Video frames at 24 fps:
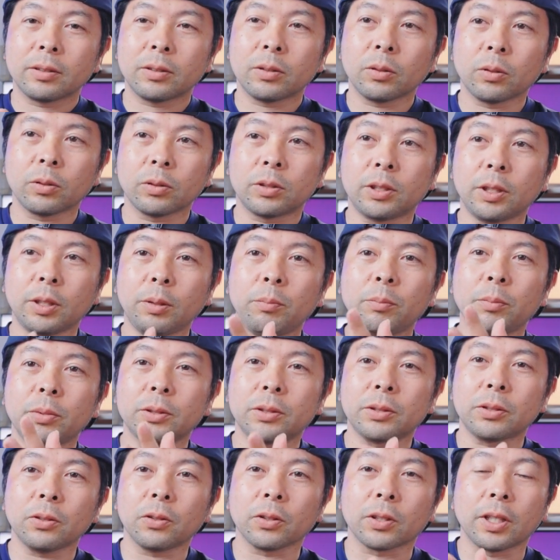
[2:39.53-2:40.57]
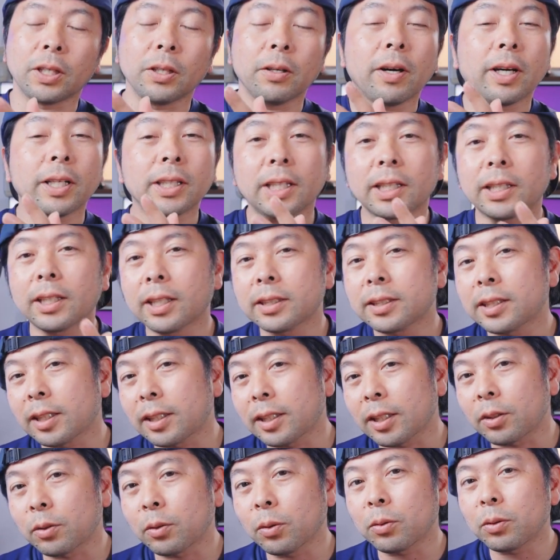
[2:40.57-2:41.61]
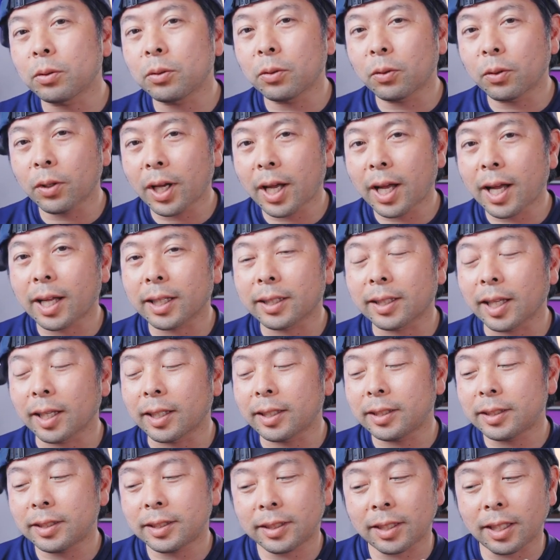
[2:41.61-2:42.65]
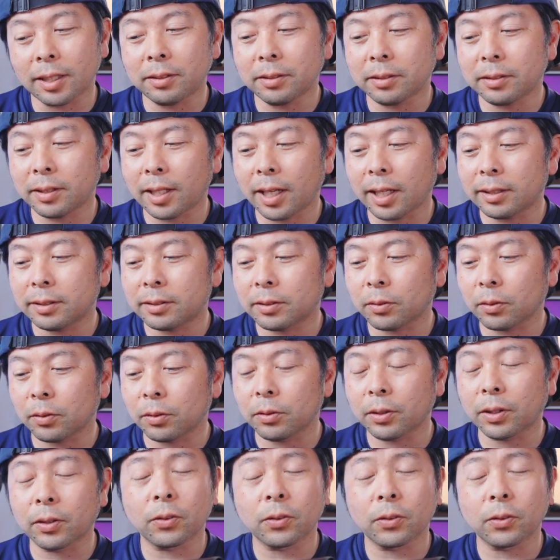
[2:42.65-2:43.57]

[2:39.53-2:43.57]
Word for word: その人物を際立たせて撮るのが適してるレンズという